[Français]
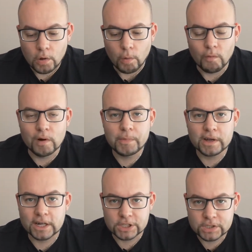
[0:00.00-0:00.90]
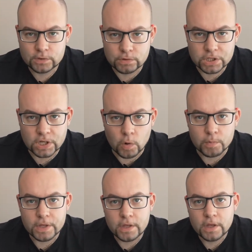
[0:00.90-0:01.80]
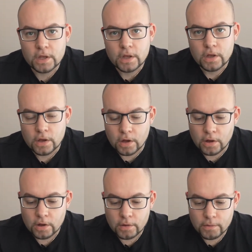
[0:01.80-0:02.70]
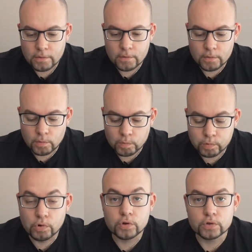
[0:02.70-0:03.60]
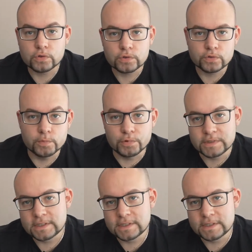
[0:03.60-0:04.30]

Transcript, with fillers: on va pas cracher sur Xiaomi. Euh, pour ce petit